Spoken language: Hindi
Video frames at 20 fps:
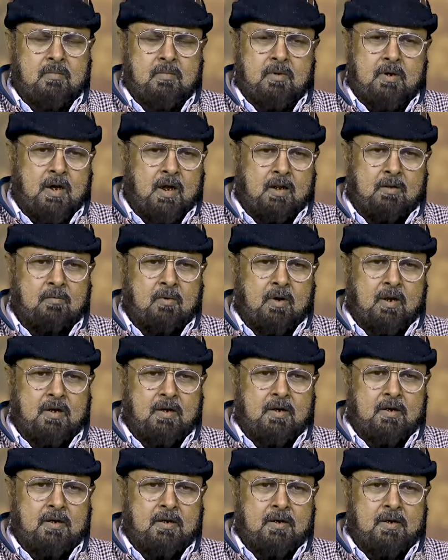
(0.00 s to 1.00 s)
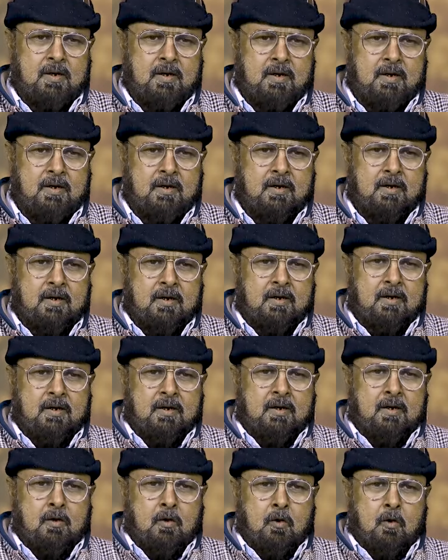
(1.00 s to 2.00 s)
रात वाली है ना
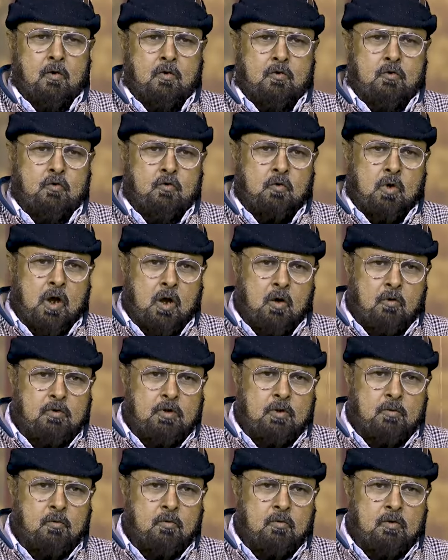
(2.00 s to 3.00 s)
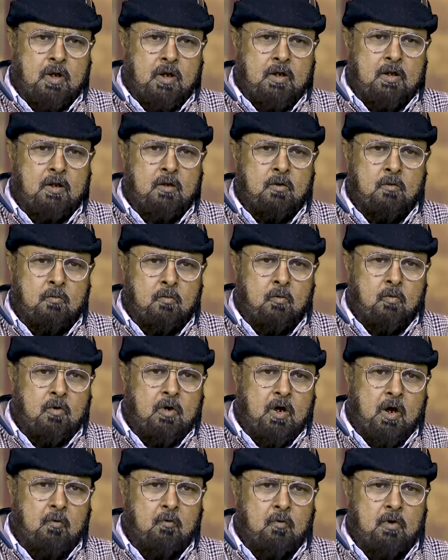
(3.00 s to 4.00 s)
और चुनाव जब होता था तो वोट
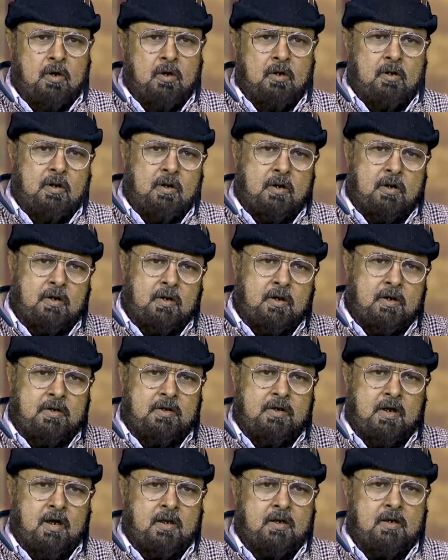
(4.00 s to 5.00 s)
काउंटिंग तीन दिन चार